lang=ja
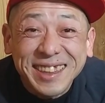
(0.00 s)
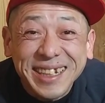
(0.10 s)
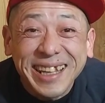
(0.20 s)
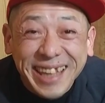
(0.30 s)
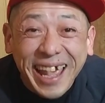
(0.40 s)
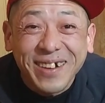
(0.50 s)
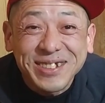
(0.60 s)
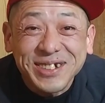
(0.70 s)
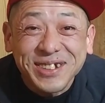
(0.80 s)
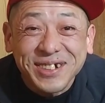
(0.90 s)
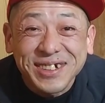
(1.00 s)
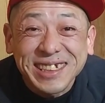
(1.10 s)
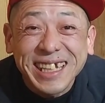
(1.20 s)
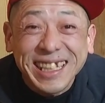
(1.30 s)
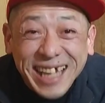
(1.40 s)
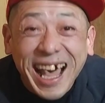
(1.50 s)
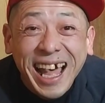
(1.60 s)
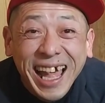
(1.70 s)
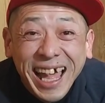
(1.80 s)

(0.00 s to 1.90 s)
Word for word: 引き連れてお仕事をしていた、